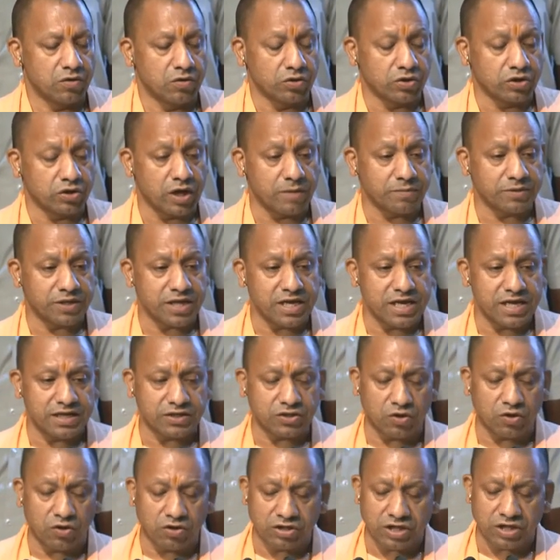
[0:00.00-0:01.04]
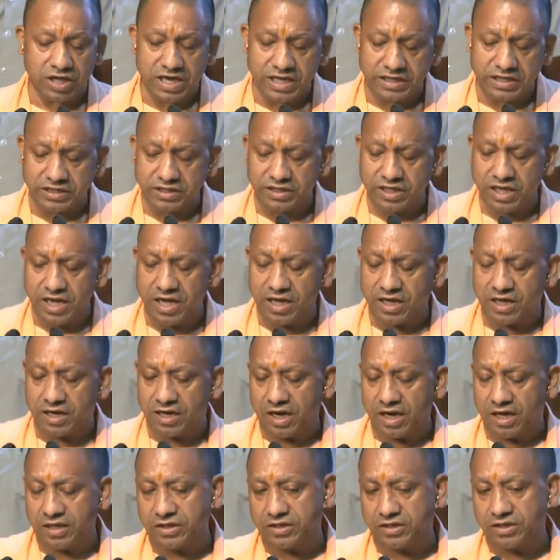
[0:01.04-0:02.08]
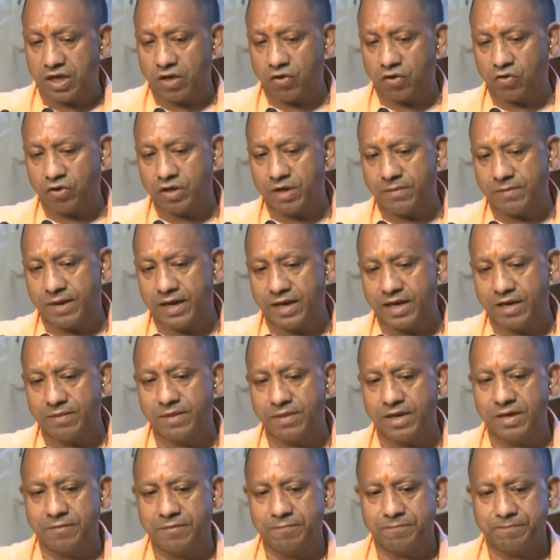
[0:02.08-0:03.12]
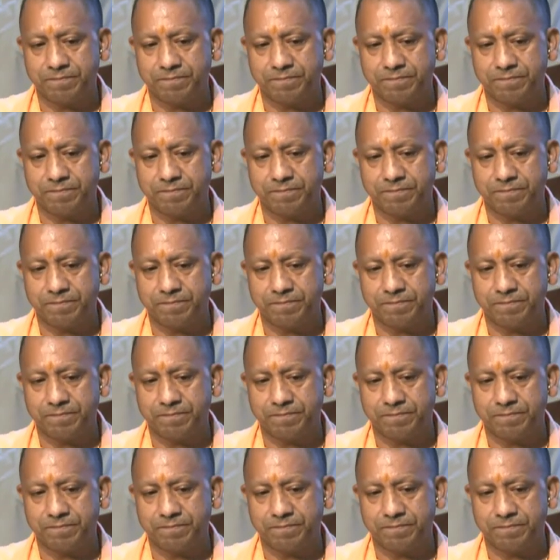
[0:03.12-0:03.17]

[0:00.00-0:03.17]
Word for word: उत्तर प्रदेश और देश के गन्ना किसानों के बारे में